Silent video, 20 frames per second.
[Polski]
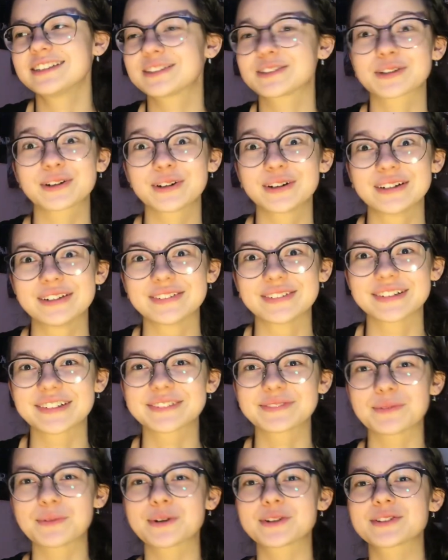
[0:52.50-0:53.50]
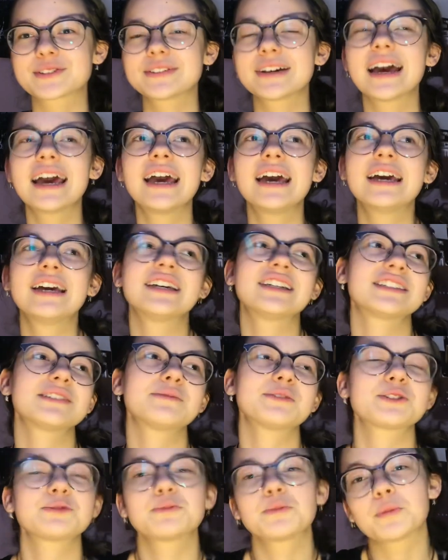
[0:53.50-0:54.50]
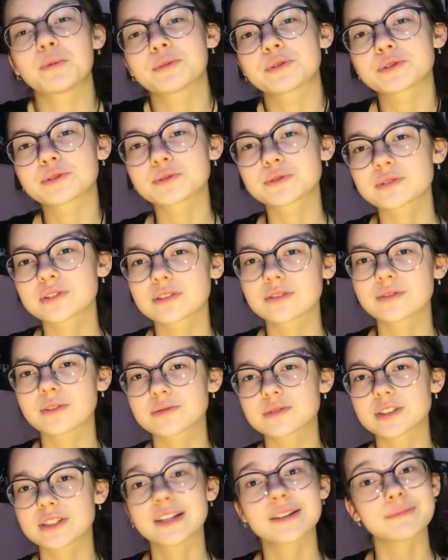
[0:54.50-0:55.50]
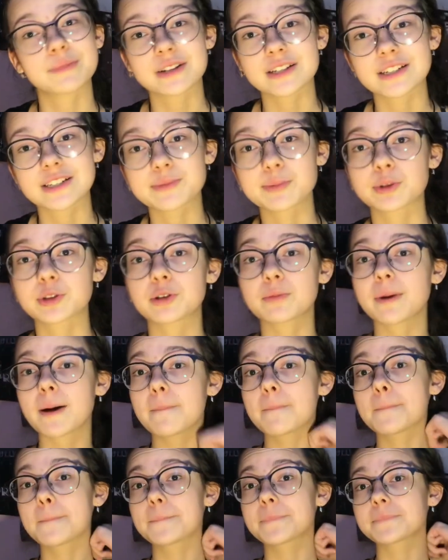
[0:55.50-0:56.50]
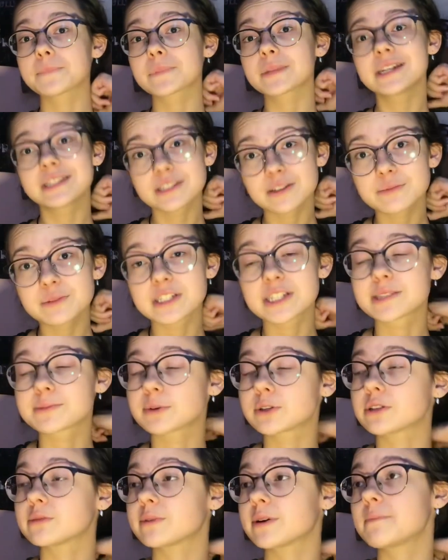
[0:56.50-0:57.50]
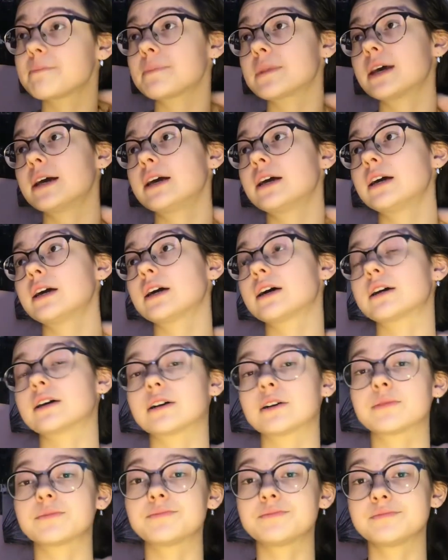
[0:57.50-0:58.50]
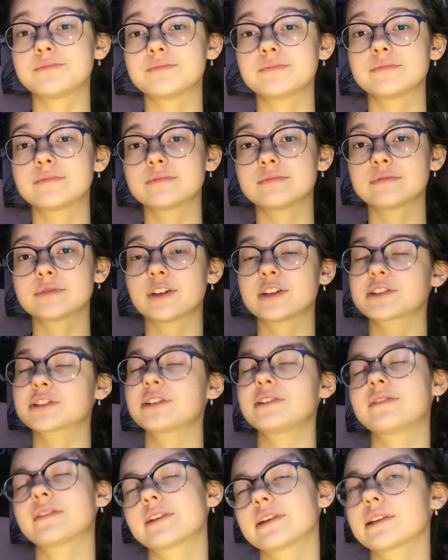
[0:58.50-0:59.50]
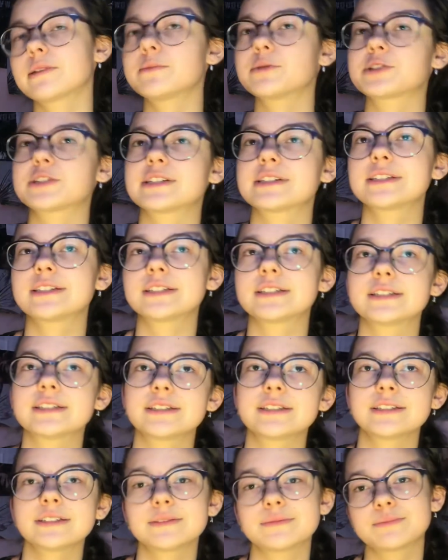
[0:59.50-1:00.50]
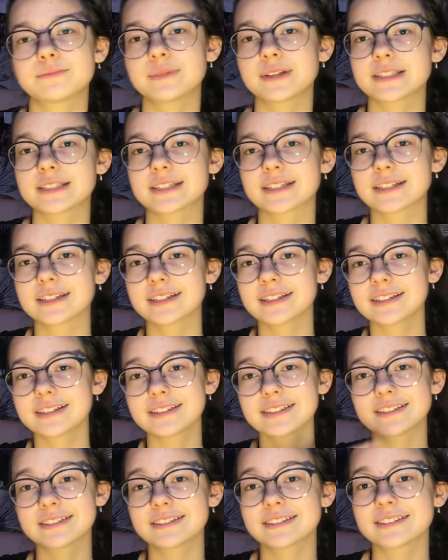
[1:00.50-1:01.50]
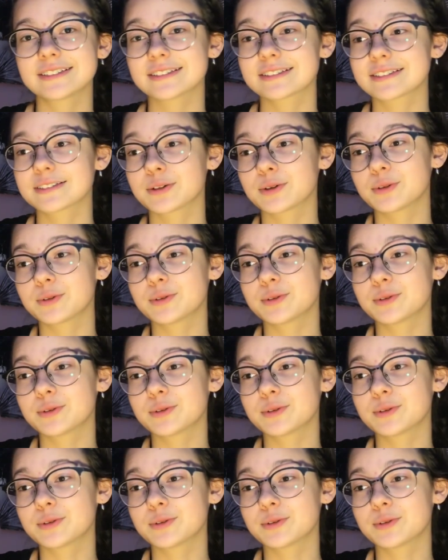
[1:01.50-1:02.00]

cokolwiek po prostu i zobaczymy po prostu, co Wam się najbardziej spodoba i co mi się spodoba. no, aczkolwiek wiadomo, że jeśli będzie, no,